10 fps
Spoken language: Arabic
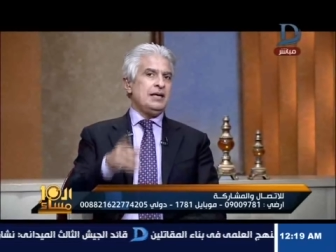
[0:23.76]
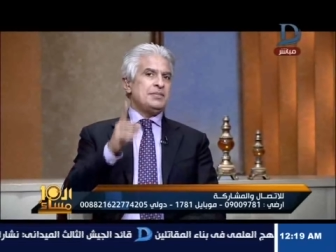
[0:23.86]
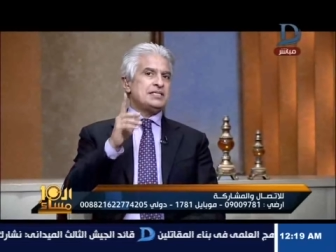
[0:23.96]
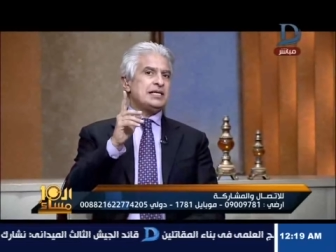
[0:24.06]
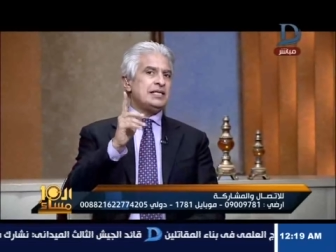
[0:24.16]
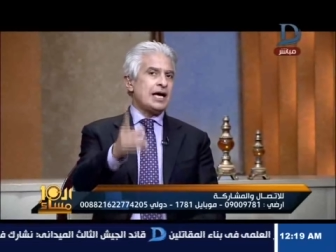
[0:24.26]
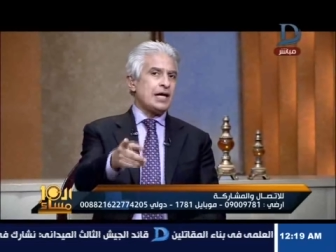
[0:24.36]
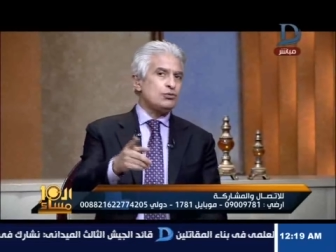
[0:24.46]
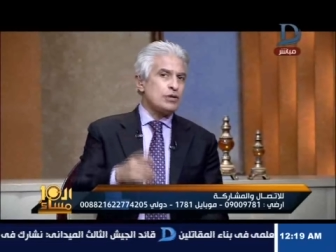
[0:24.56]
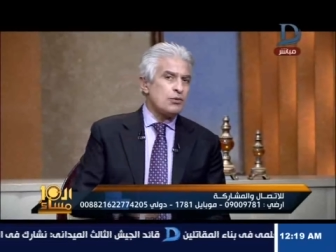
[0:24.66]
بس هنا
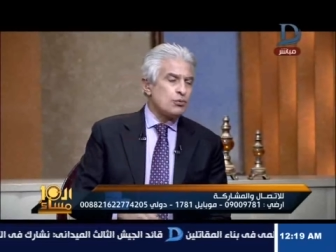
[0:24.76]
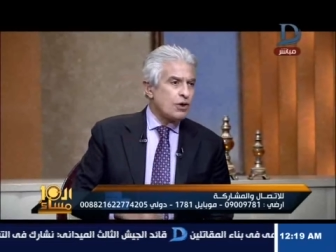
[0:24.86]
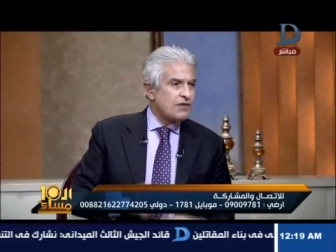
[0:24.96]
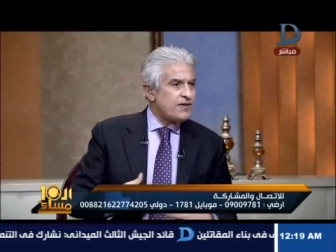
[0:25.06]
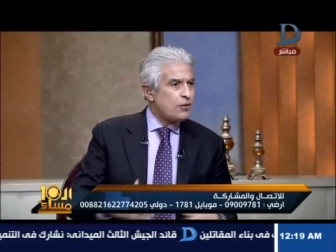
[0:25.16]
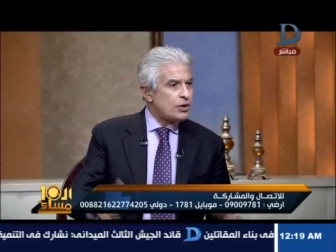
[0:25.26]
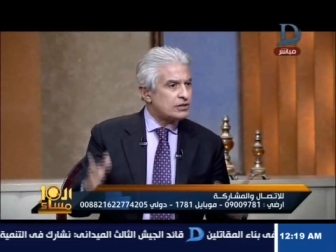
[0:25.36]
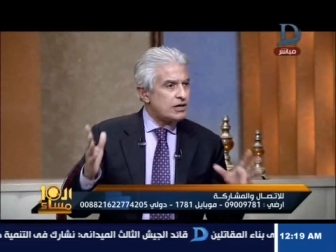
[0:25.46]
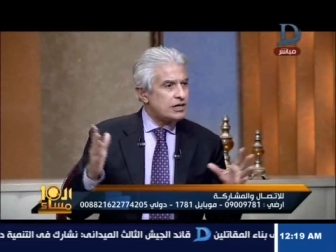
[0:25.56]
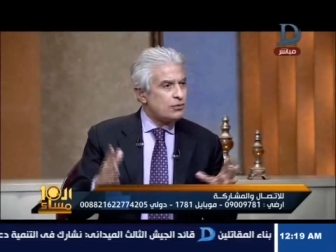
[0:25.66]
خدوا ده ورفعوا
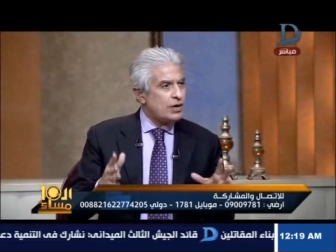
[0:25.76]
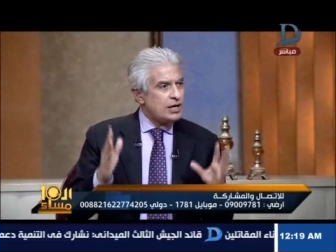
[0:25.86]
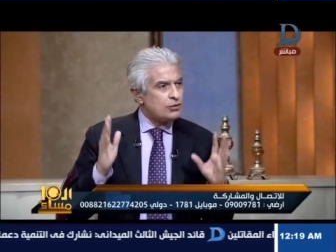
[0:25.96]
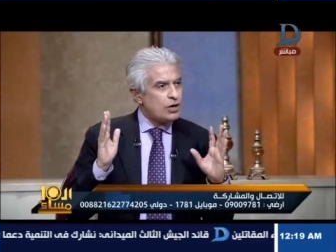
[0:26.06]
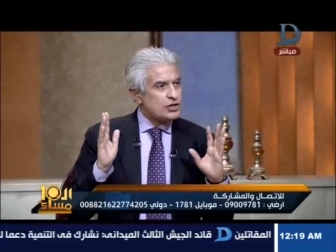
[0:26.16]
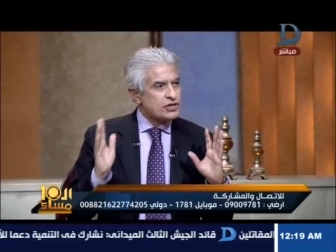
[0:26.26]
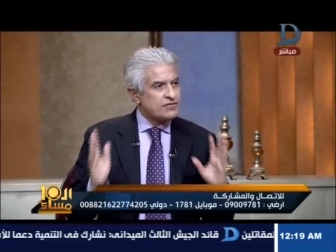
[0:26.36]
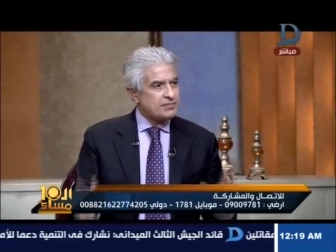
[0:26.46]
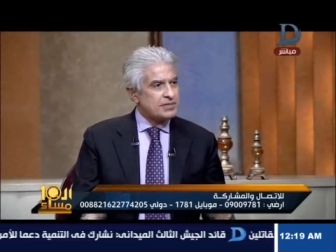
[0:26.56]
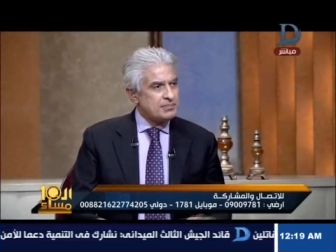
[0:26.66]
قضايا وقالوا
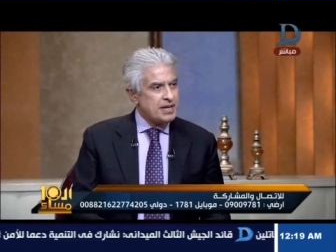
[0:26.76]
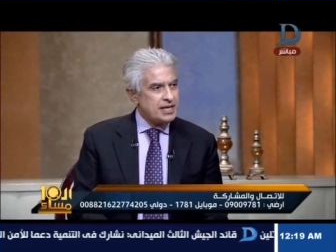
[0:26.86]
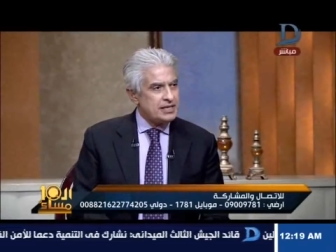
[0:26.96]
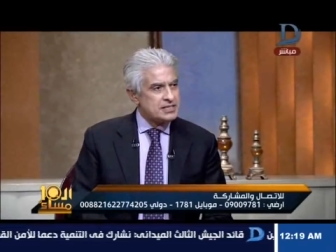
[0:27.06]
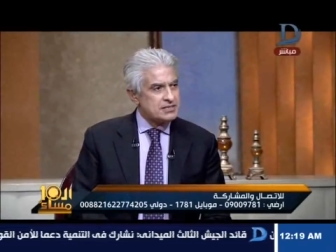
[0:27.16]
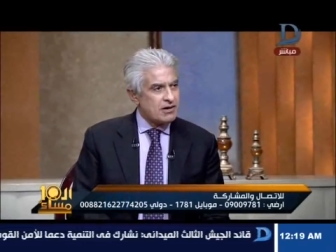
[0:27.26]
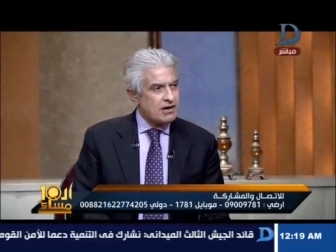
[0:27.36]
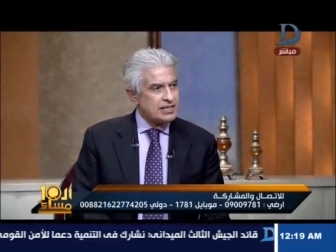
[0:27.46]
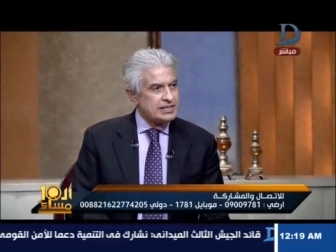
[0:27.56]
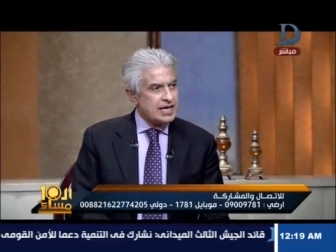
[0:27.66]
اشرف عبد الباقي
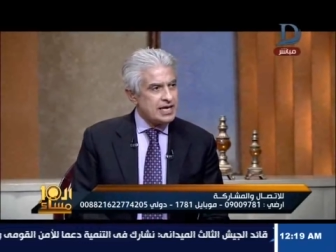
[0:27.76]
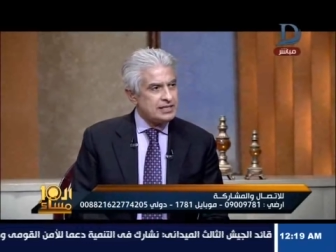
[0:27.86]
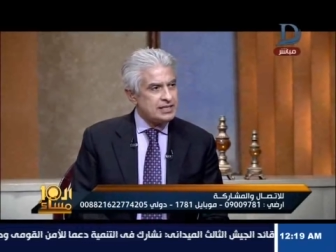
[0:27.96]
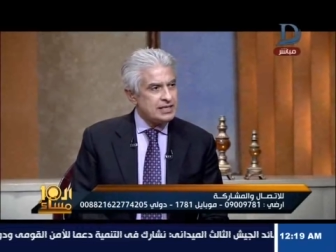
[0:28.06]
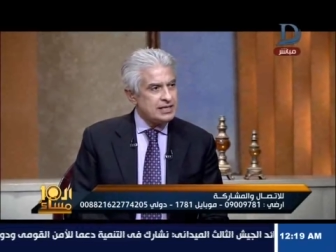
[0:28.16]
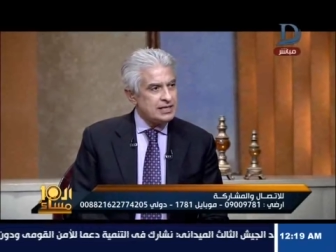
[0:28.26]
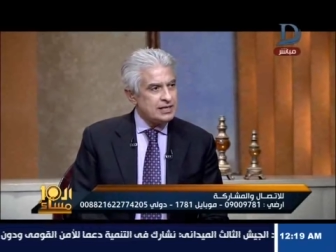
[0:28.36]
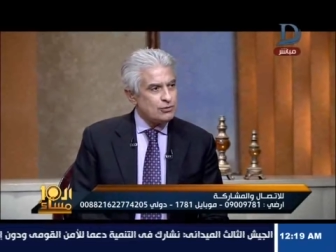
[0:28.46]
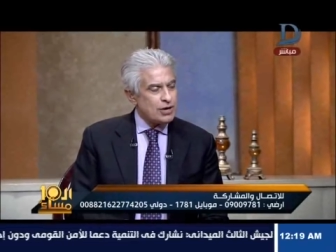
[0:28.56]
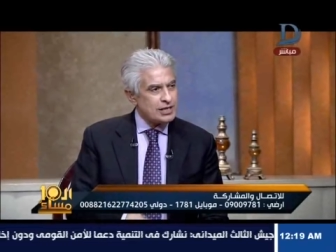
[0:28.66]
ازدراء اديان
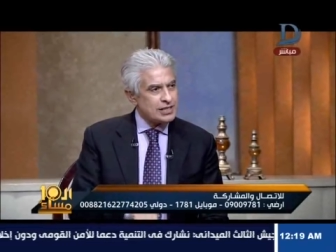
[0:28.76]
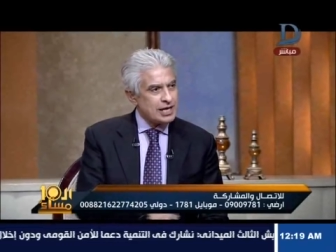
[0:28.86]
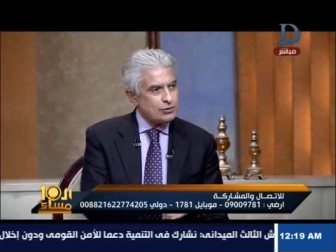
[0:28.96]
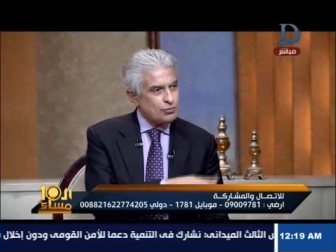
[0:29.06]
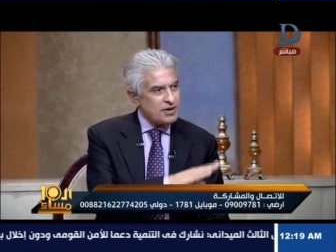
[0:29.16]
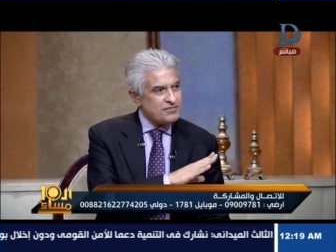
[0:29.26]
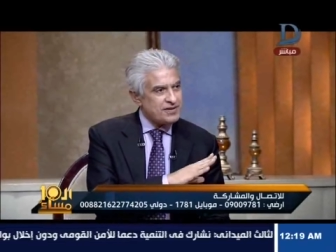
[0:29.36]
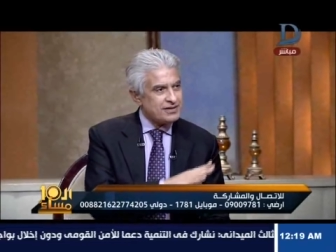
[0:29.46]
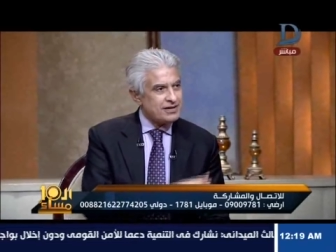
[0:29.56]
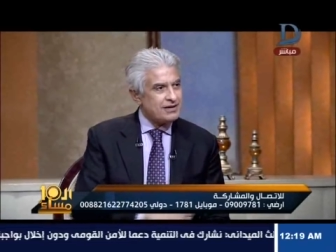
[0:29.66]
وهيدخلوك بقى في
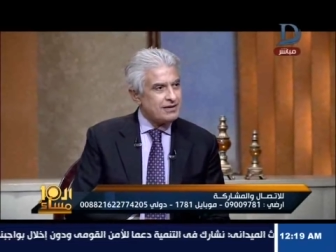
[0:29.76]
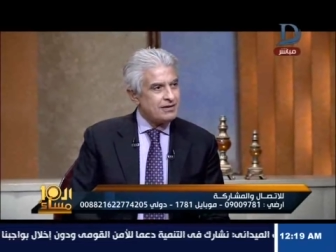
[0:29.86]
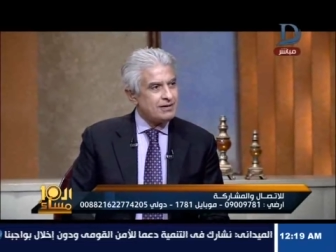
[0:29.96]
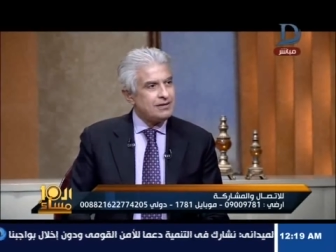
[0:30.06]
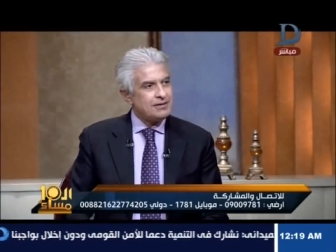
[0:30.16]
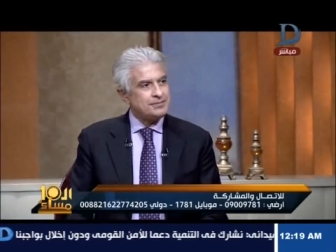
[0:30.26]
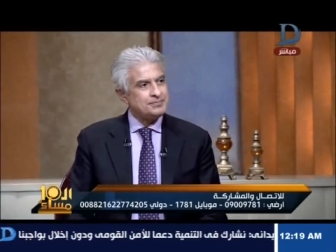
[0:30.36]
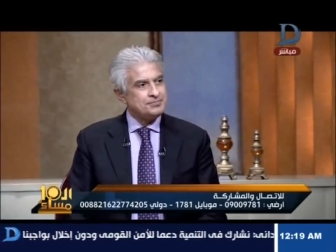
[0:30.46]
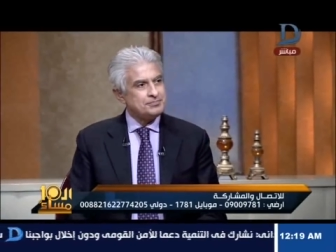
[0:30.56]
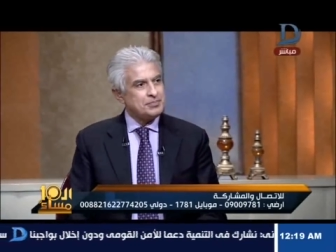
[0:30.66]
قضايا
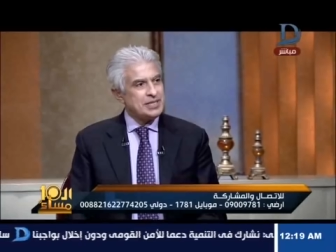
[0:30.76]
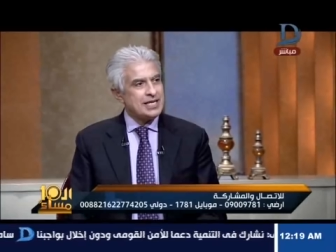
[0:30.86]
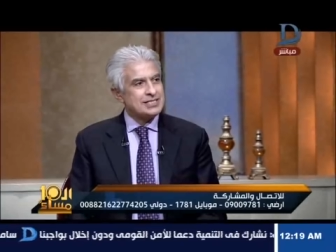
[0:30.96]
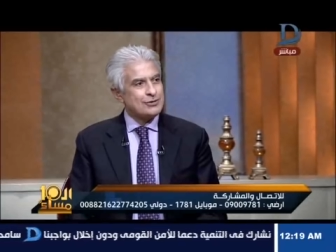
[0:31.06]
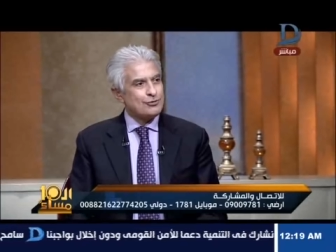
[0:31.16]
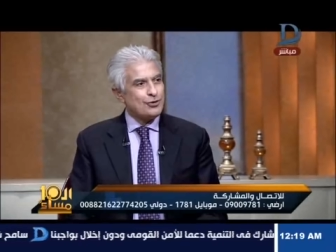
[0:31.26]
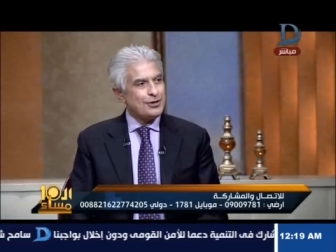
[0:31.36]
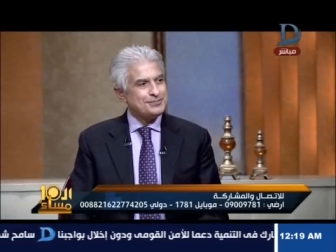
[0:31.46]
من هذا النوع